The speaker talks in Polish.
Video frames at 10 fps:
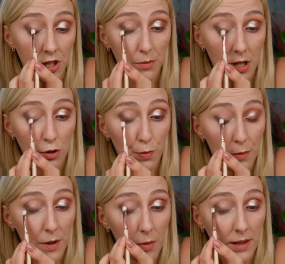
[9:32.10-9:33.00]
Cień ma
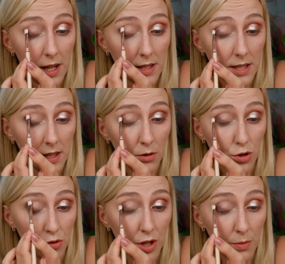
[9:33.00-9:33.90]
super pigmentację,
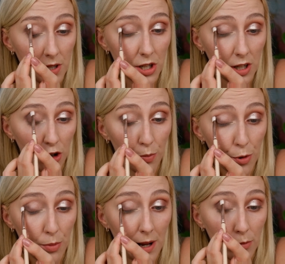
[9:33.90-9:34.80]
nałożył się bez żadnego
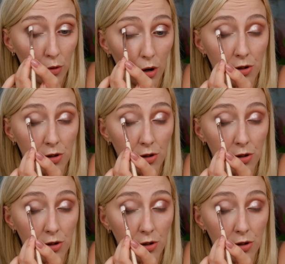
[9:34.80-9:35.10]
problemu.